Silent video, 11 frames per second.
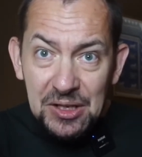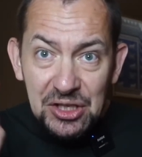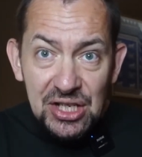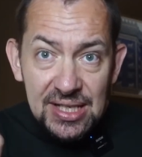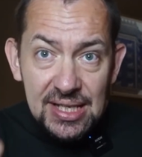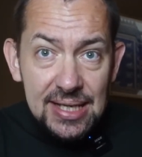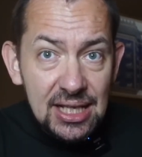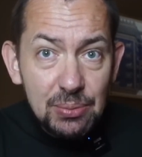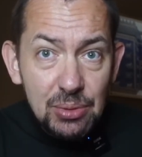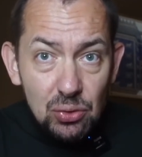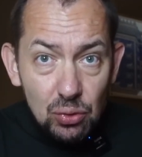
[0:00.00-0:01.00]

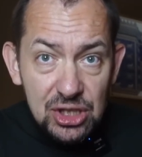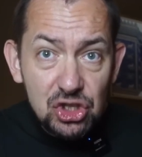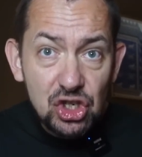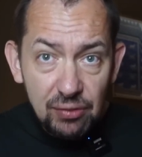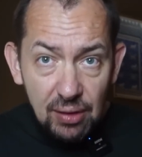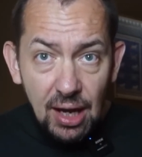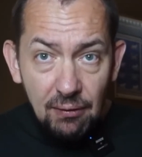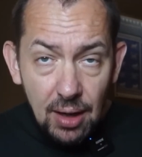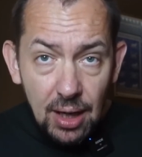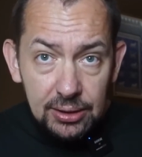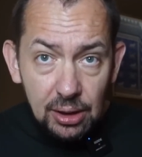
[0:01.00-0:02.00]
60 минут с ЧВК
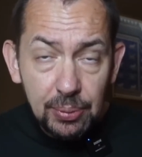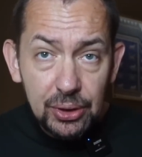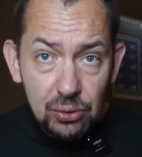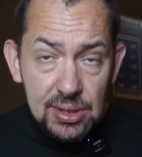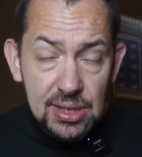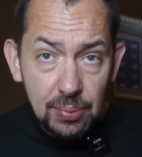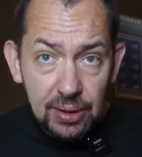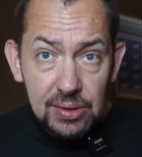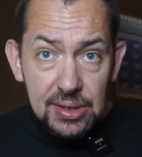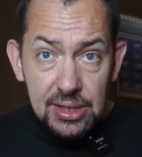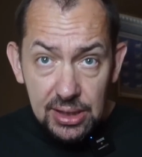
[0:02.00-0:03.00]
«Вагнер» придется
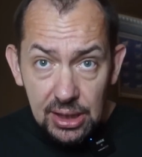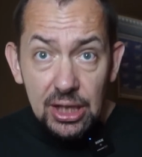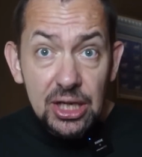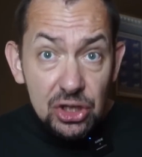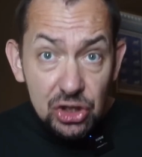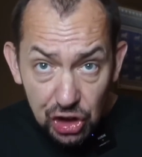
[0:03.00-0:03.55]
провести и